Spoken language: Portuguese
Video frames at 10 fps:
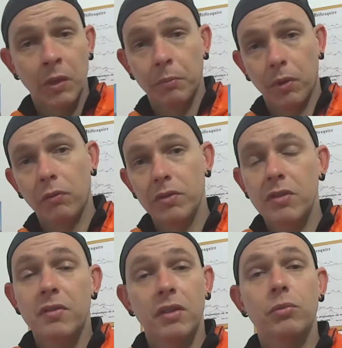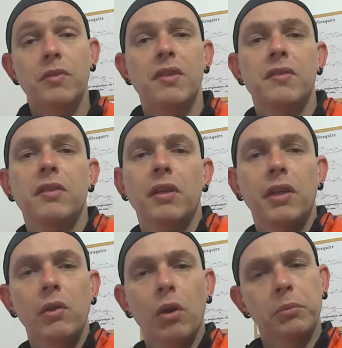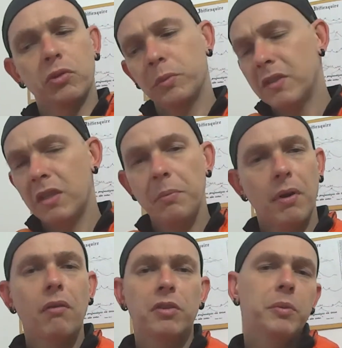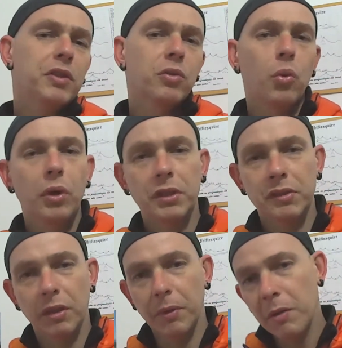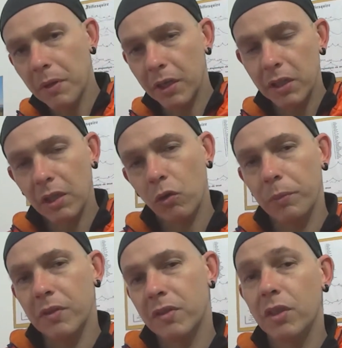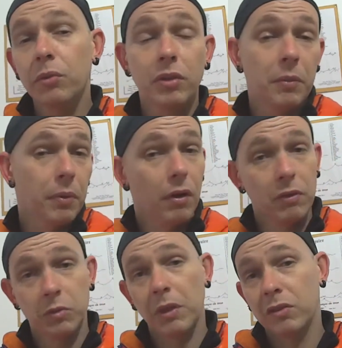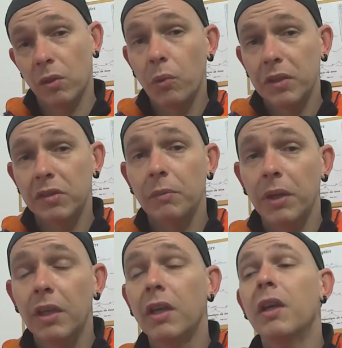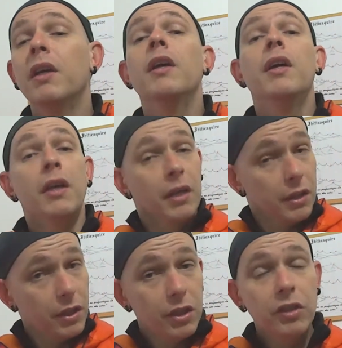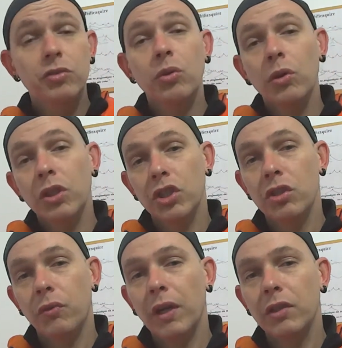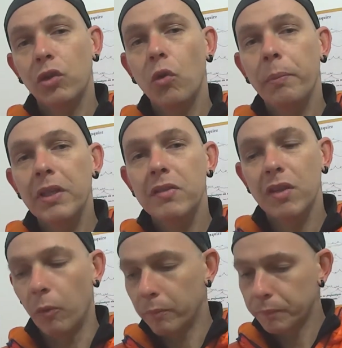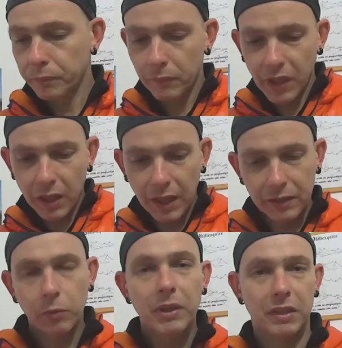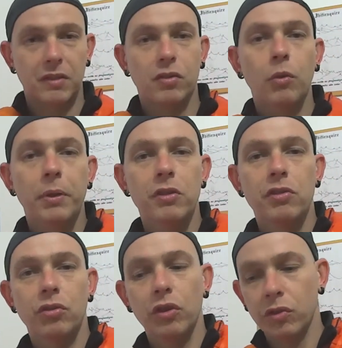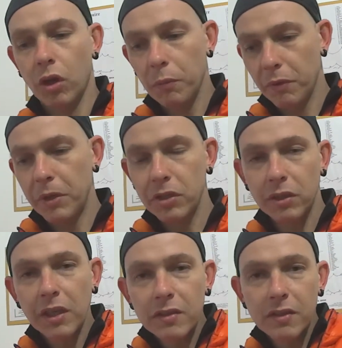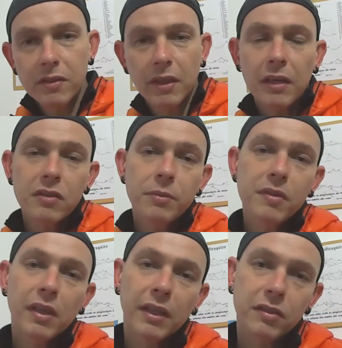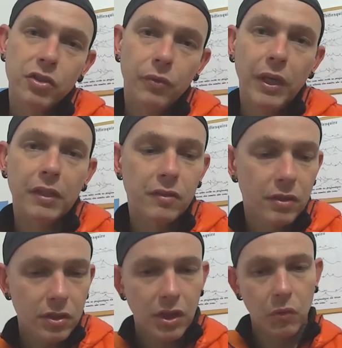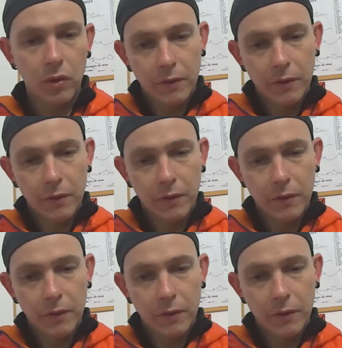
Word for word: provas de 160 quilômetros, mas tem provas mais curtas também, para quem está começando, tem provas mais longas também. E isso quando a gente fala de competição. Cada uma dessas competições, obviamente, tem necessidades de bicicletas diferentes. Então,